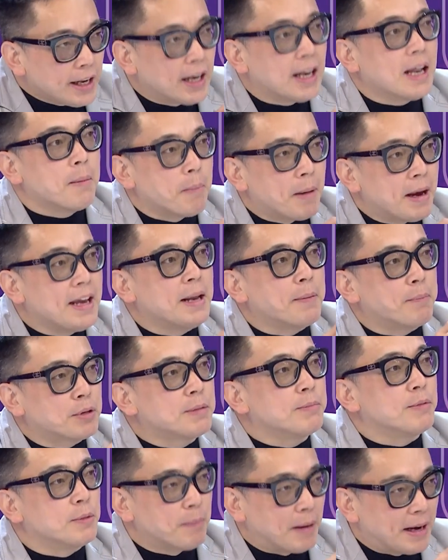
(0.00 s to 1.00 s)
一年，每一年不
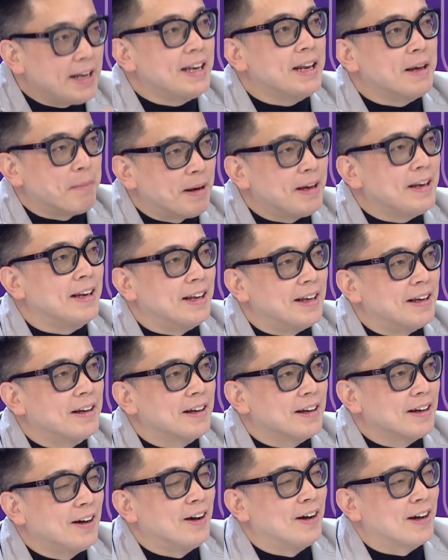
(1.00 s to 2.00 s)
是每一年，每一年，
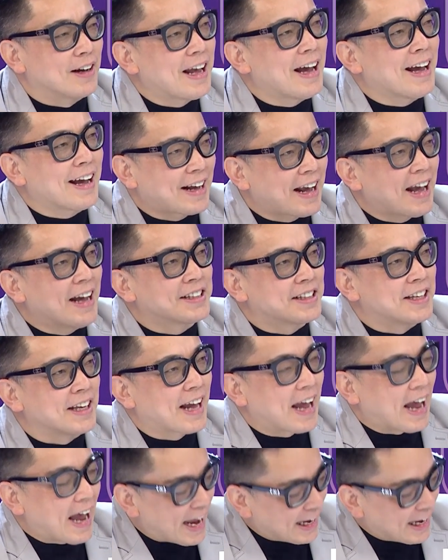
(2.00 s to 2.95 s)
看谁该